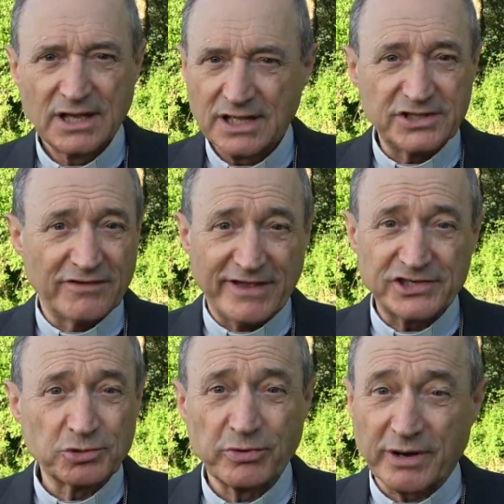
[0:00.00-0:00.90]
Deve
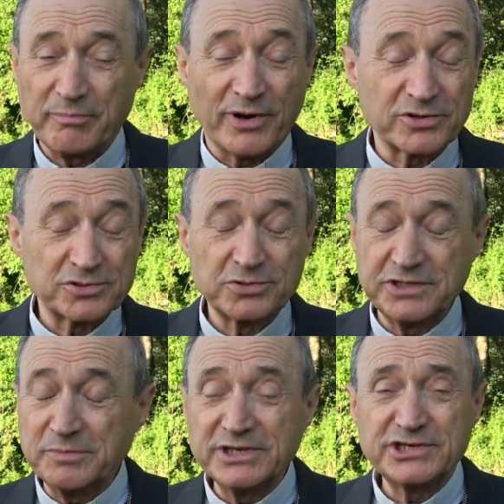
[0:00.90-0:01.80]
essere un rapporto
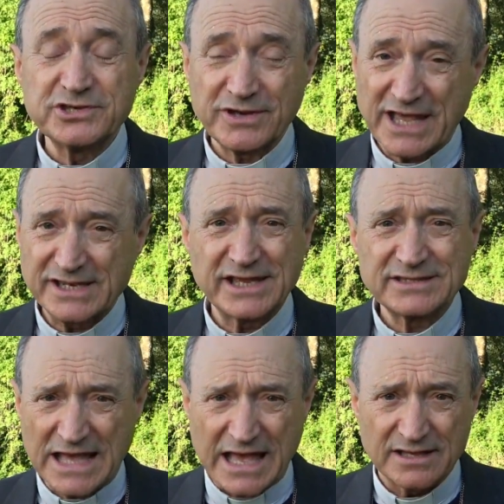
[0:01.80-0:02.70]
di
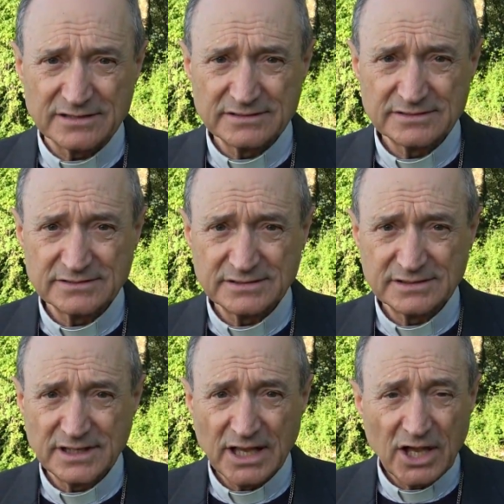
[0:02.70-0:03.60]
missionarietà.
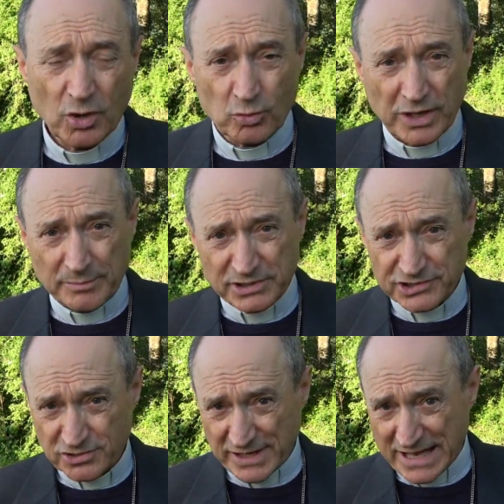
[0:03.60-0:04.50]
Una
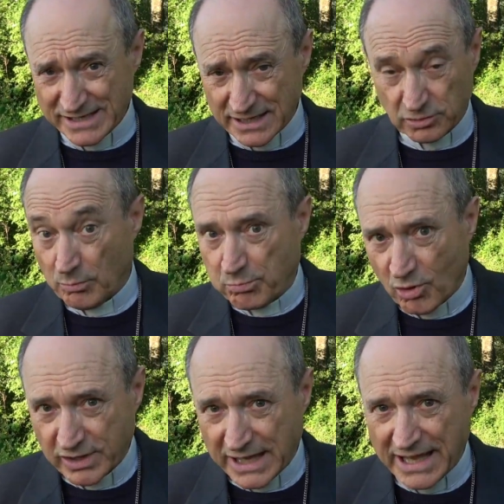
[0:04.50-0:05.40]
missionaria non può
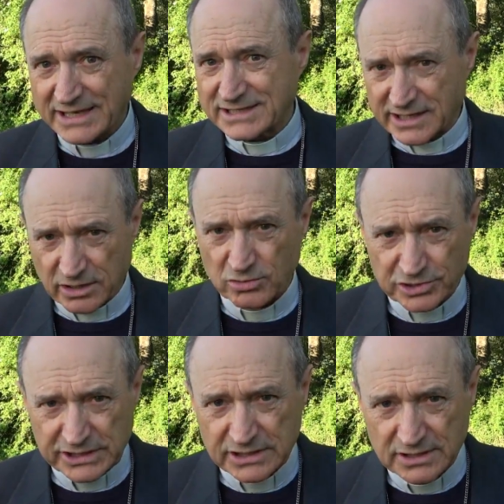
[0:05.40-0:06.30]
che essere
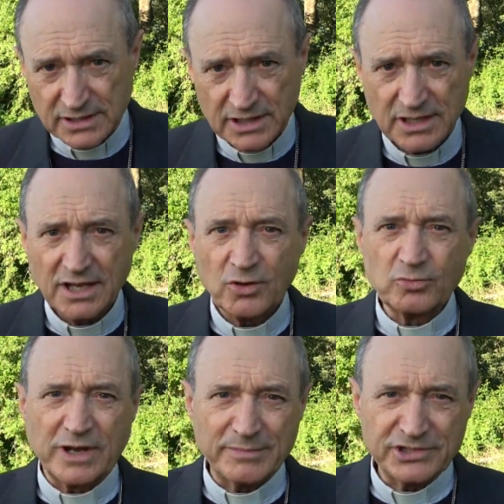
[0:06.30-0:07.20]
così,
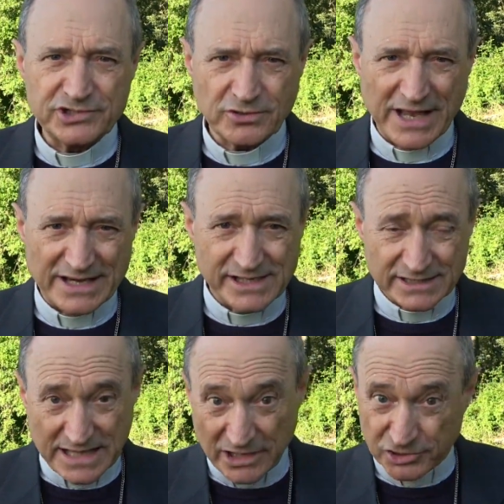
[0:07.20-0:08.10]
una
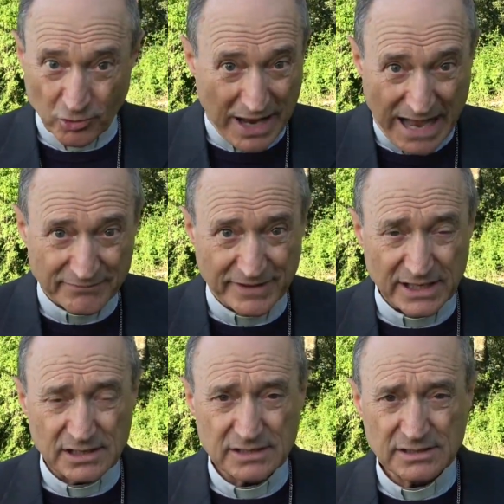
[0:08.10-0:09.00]
missionarietà
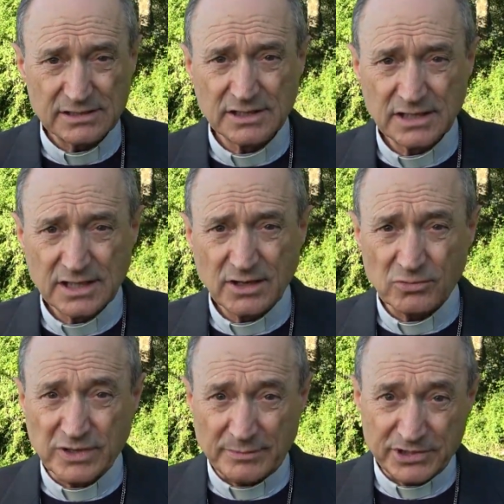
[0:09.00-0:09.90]
soave,
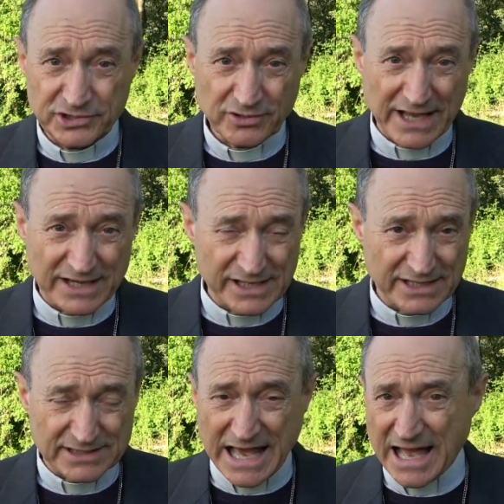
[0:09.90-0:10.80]
una
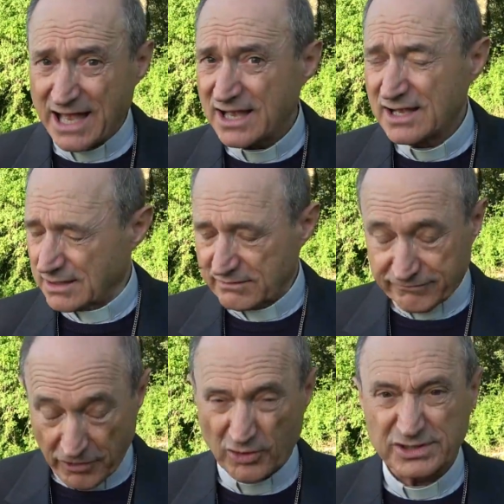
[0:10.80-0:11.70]
missionarietà
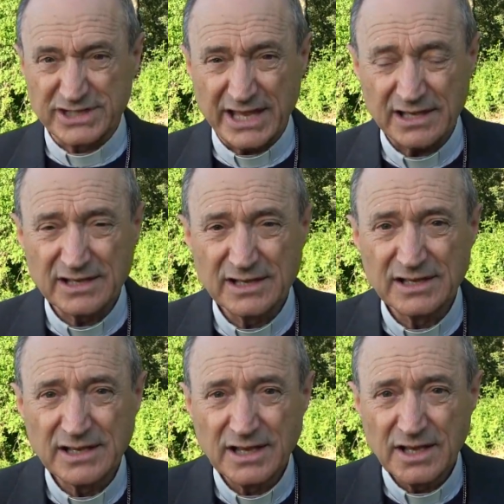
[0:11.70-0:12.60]
forte,
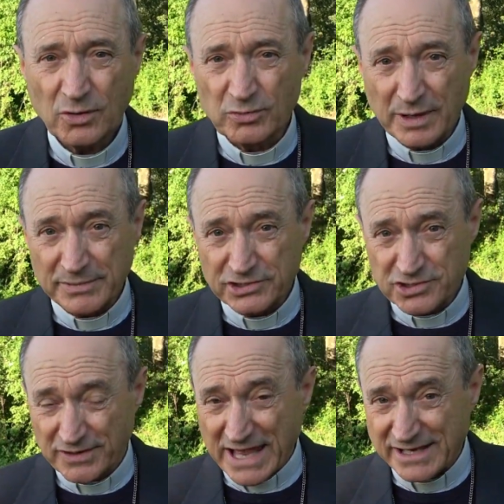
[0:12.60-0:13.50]
una
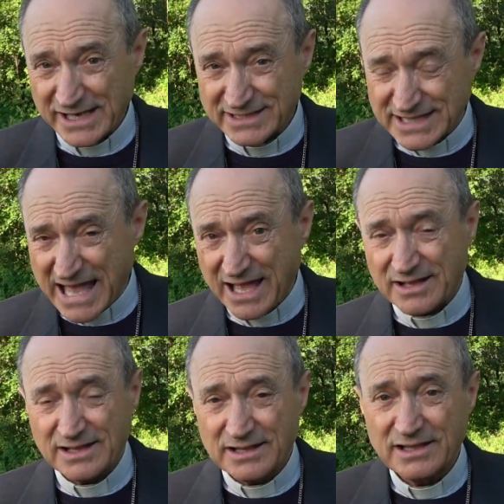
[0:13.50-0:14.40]
missionarietà
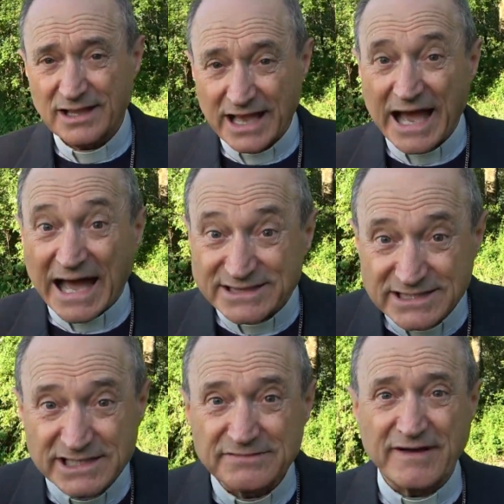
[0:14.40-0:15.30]

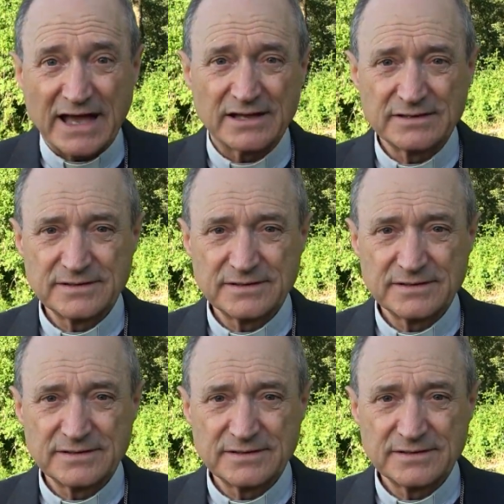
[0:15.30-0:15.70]
attiva